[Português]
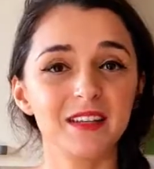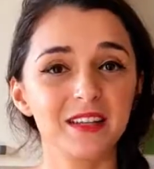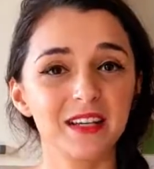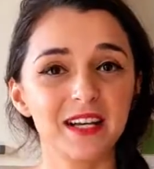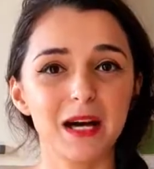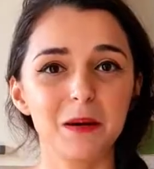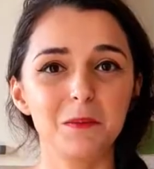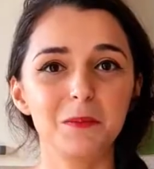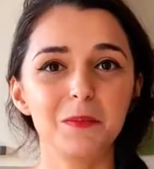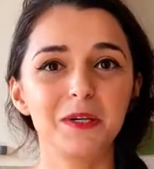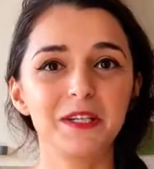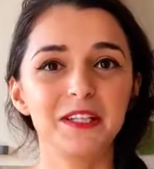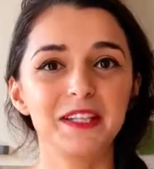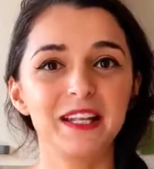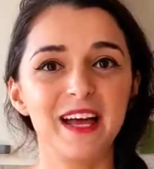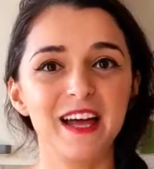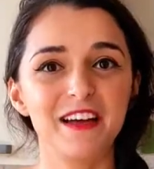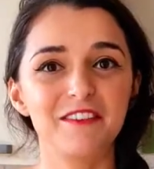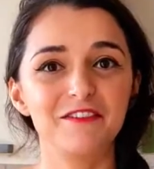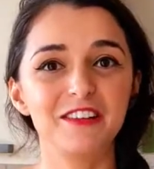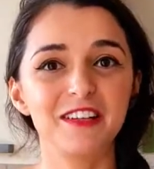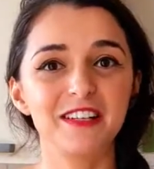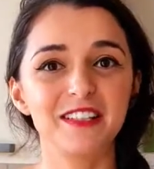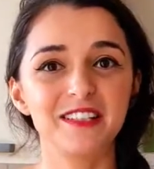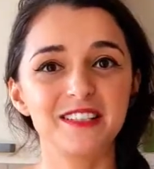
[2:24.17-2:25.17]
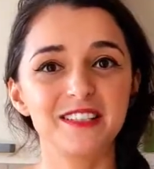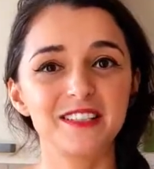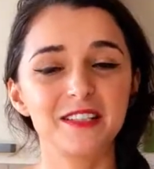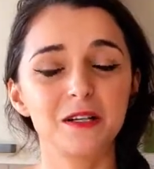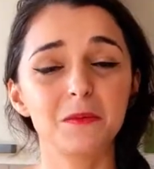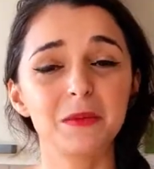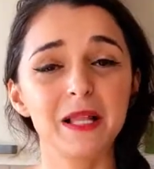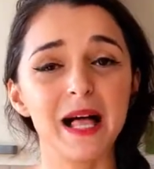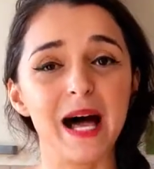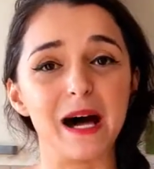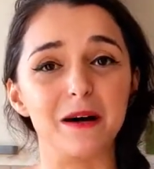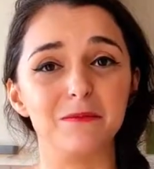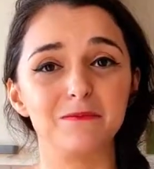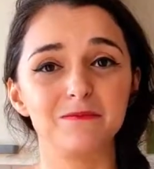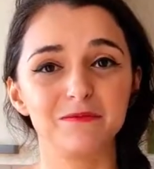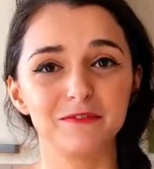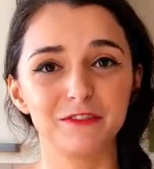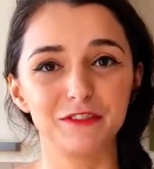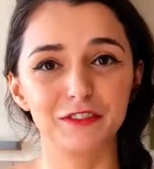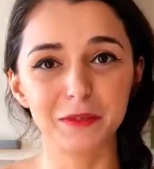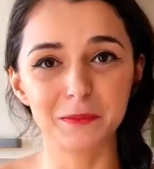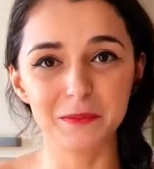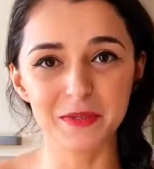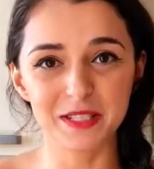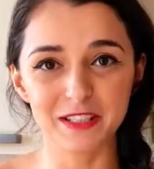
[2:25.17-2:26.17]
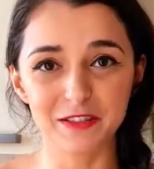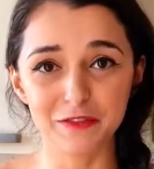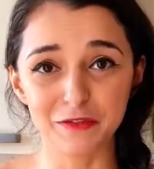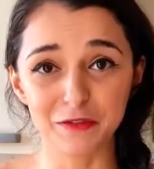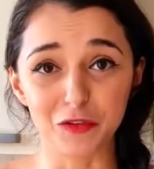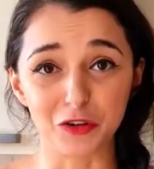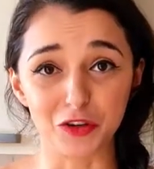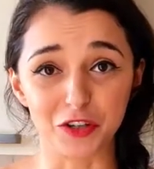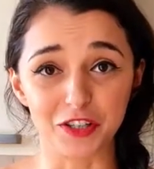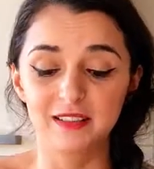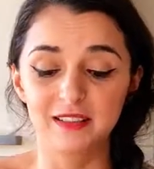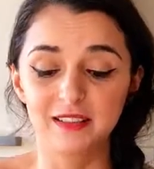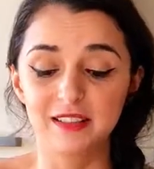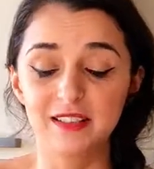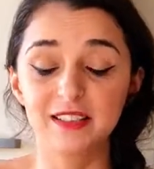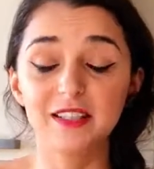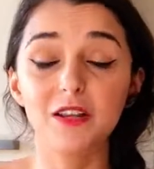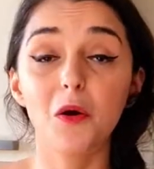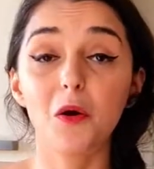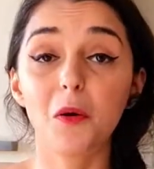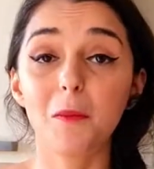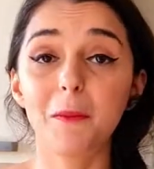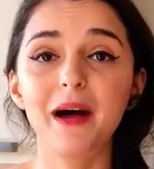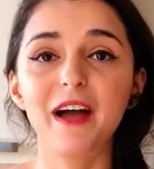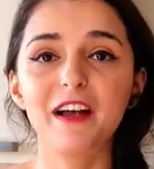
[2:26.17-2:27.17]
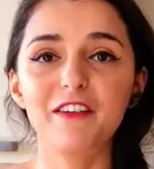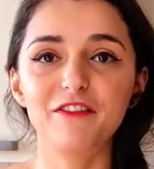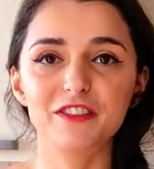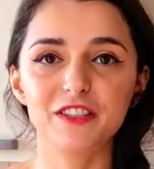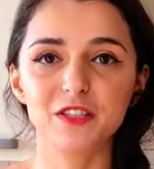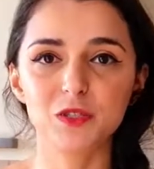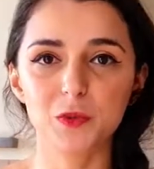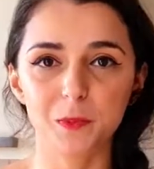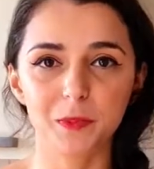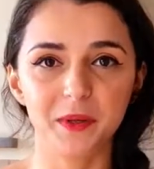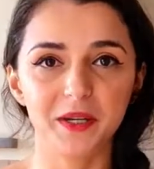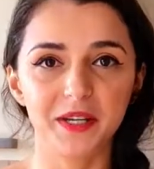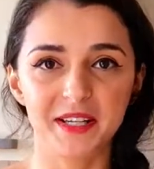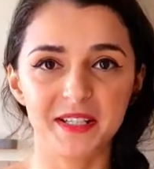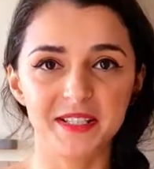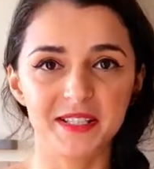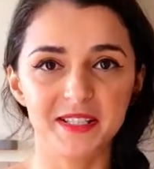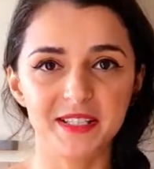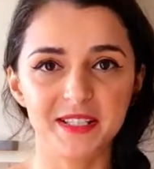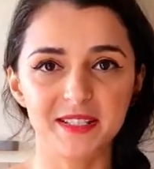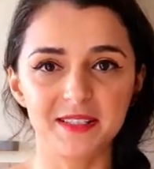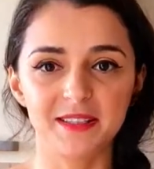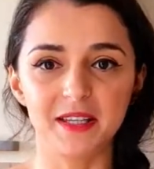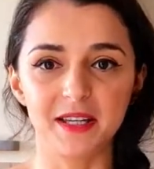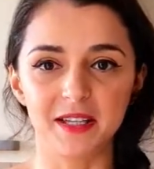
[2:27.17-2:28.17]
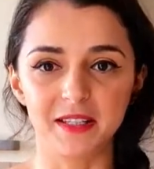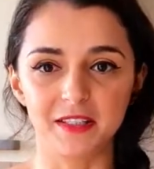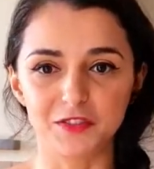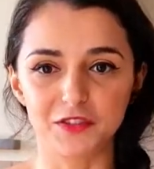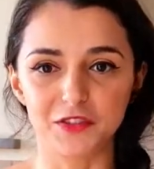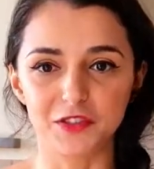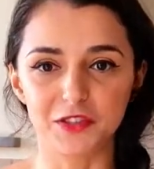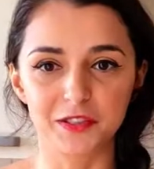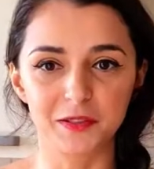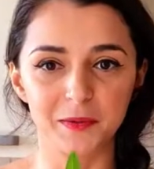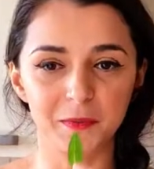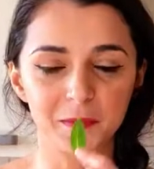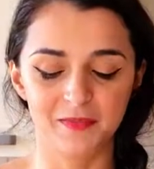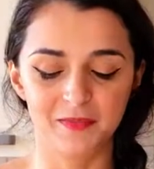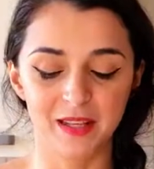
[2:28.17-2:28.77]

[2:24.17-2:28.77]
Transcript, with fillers: Acabou a neve, eles estão lá, firmes e fortes. Então é uma erva super resistente.